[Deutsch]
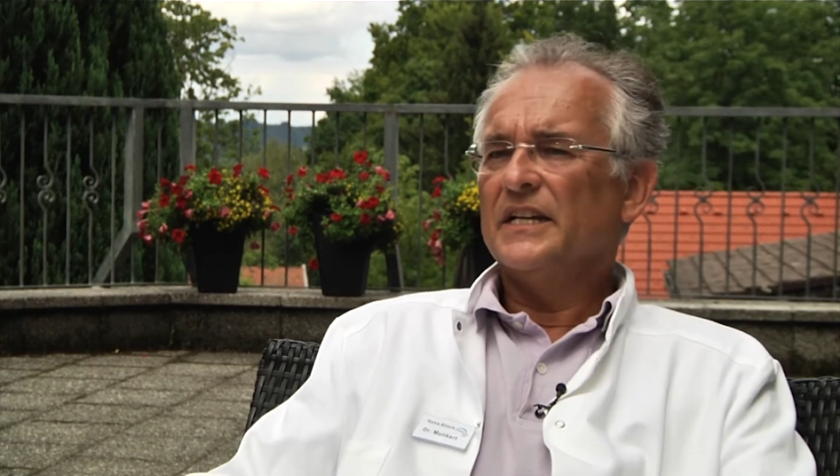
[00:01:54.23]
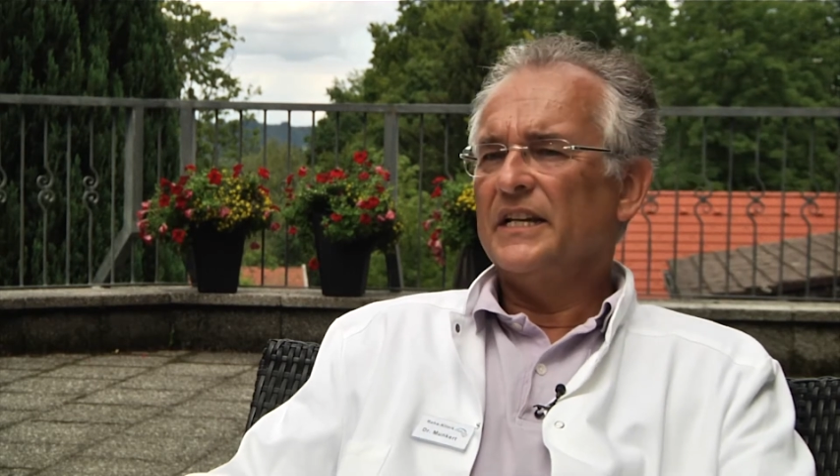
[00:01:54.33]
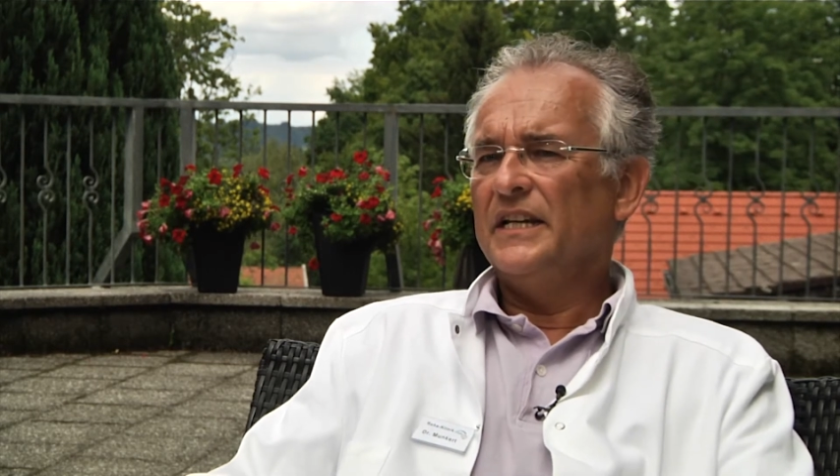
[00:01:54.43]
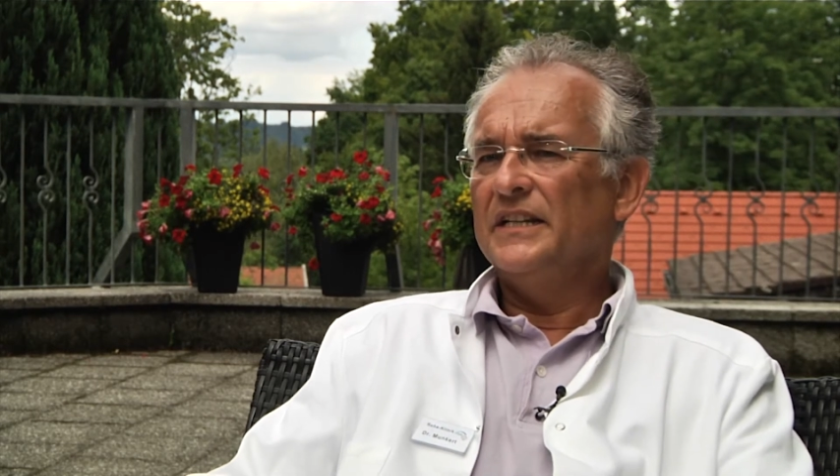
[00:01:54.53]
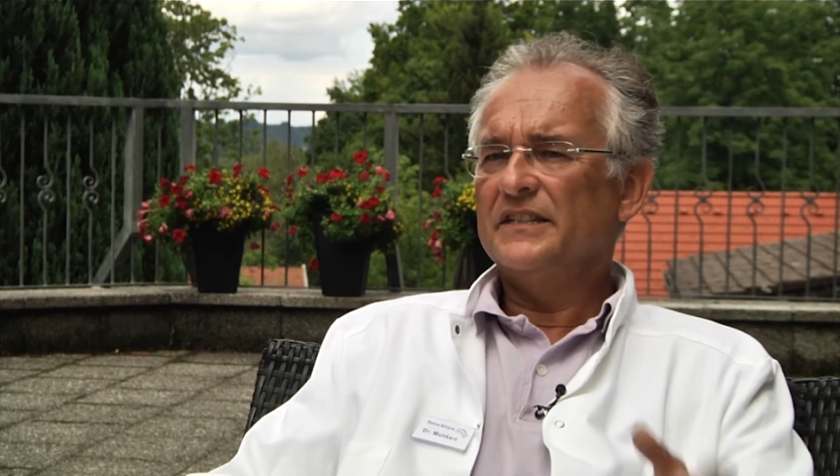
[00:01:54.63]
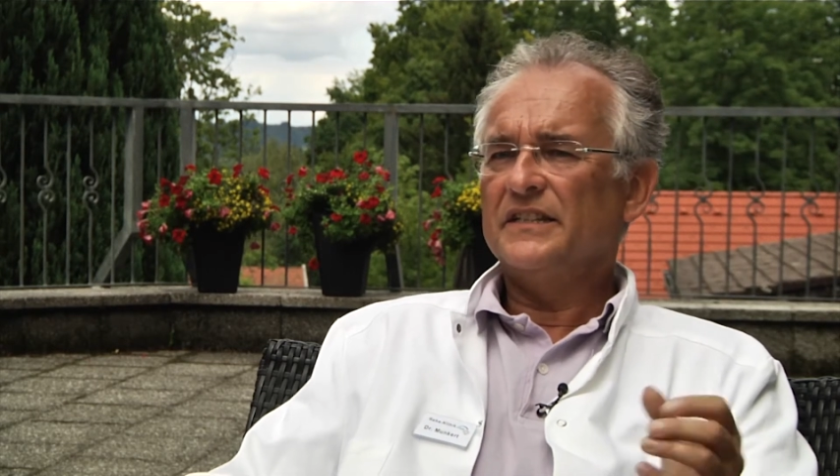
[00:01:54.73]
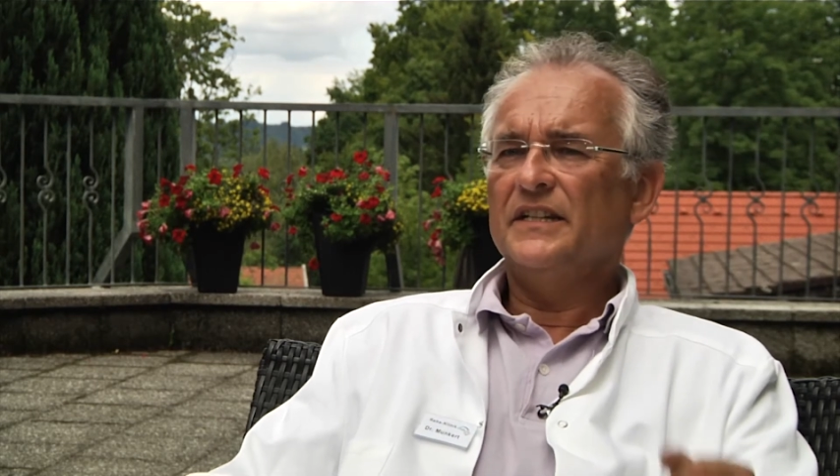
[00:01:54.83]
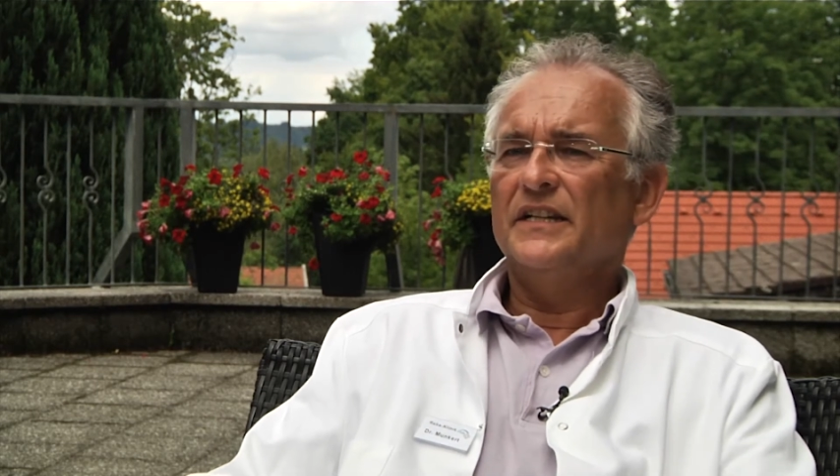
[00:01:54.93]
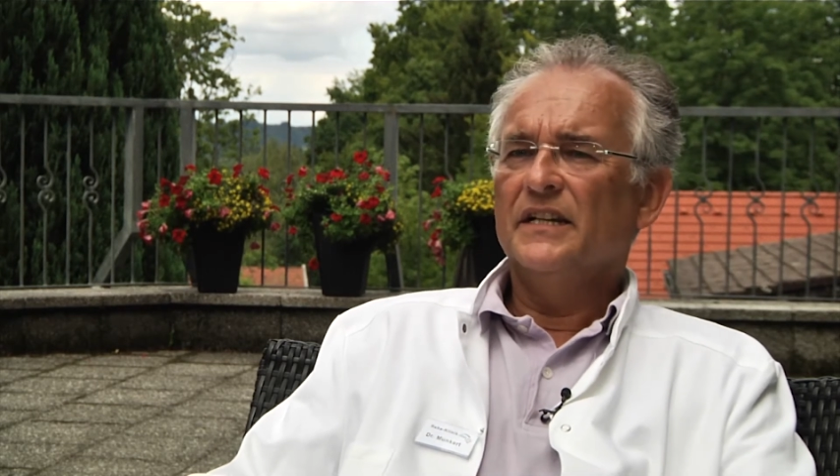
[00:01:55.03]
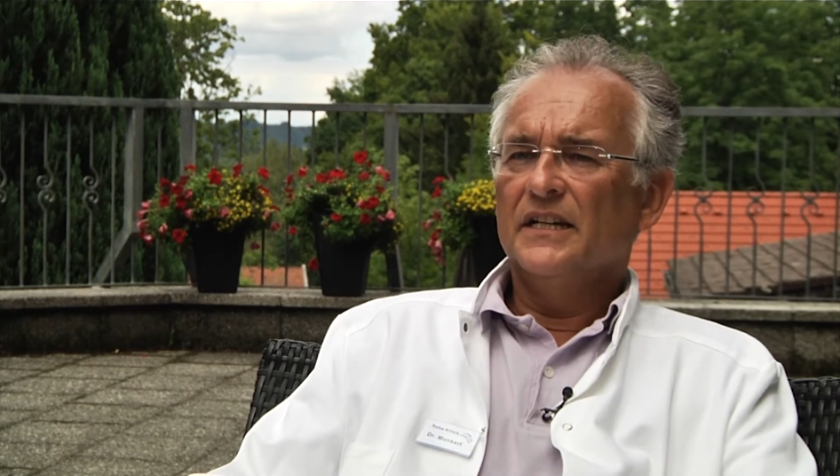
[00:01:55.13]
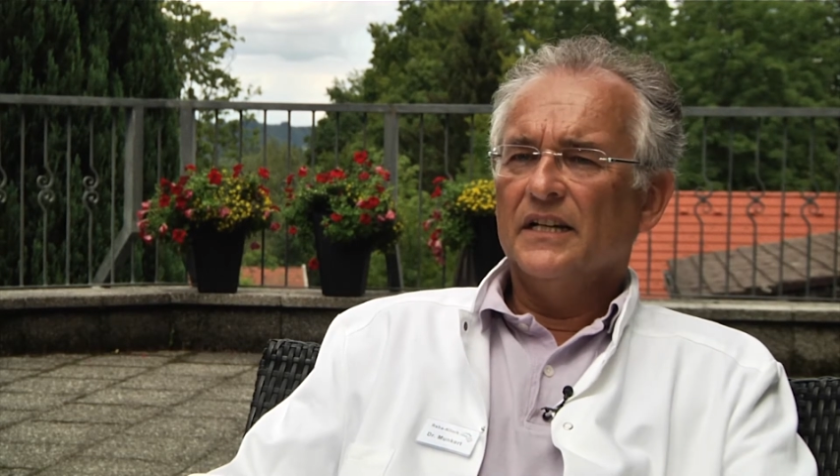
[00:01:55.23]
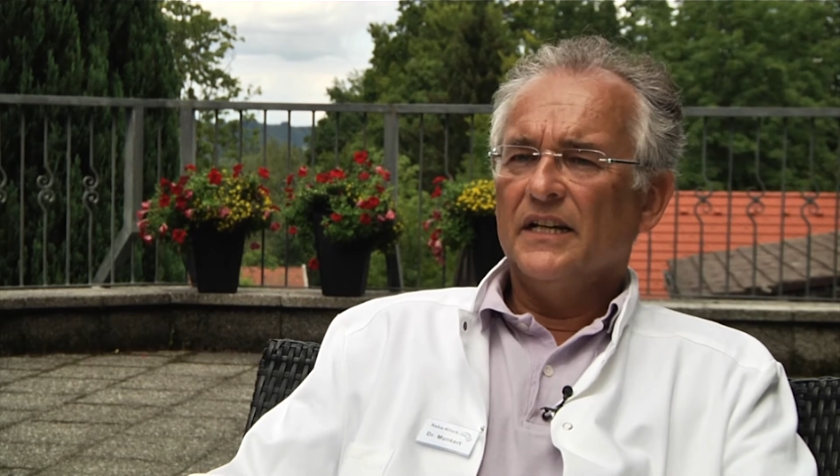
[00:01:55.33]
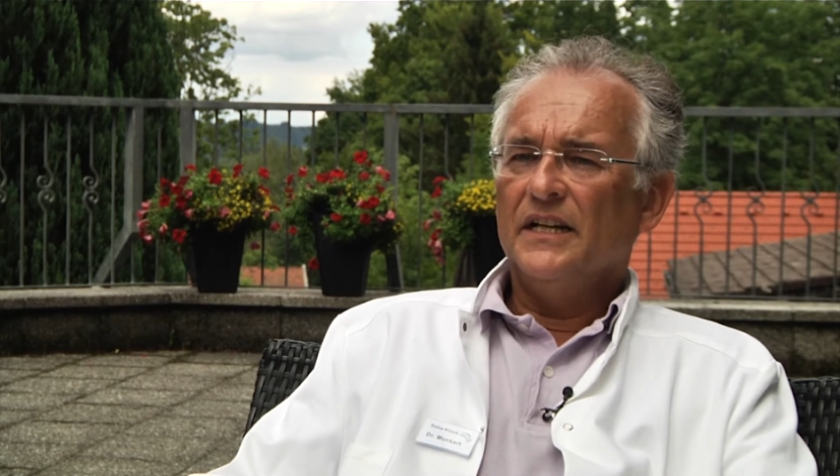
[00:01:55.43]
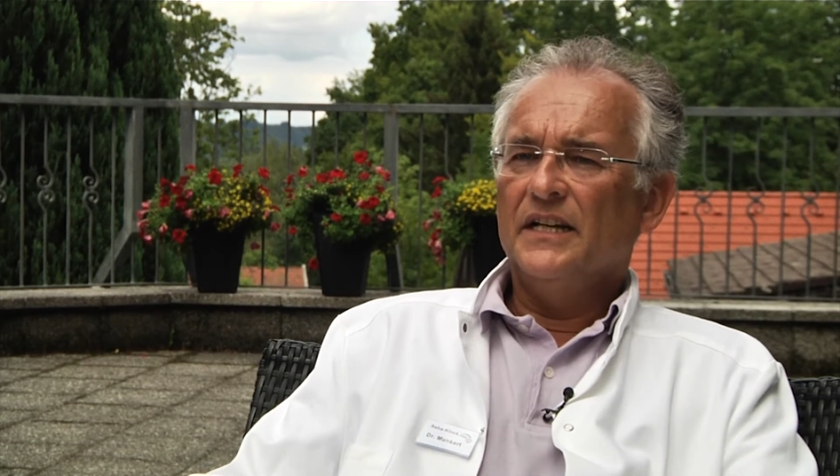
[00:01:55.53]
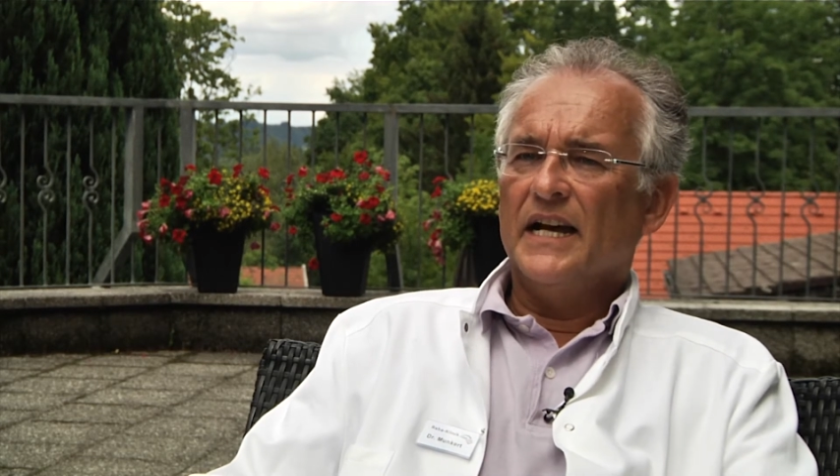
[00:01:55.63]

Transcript: gehen Sie in